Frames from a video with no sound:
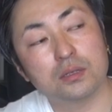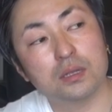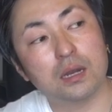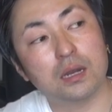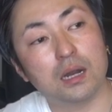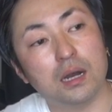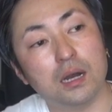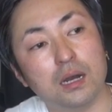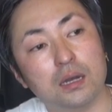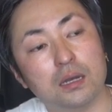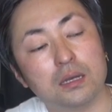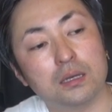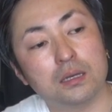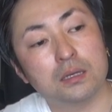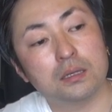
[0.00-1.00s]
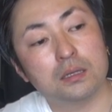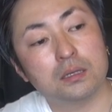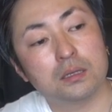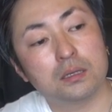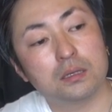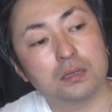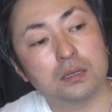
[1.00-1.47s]
なんか
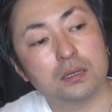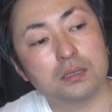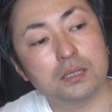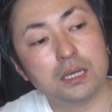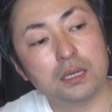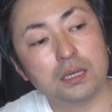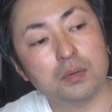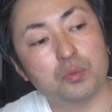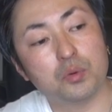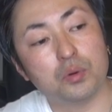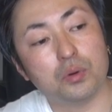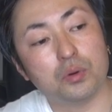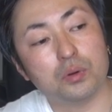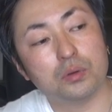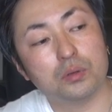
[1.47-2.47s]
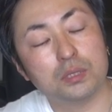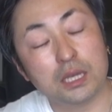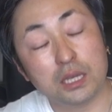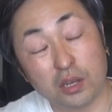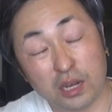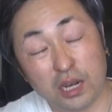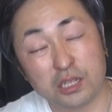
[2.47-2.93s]
さっきも
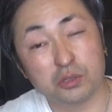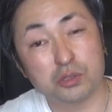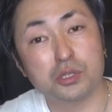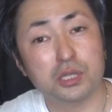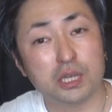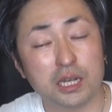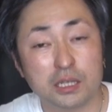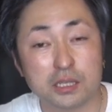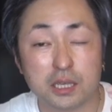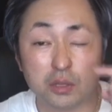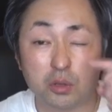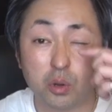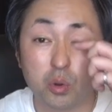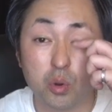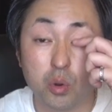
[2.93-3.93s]
さっきの話の続きなんですけど、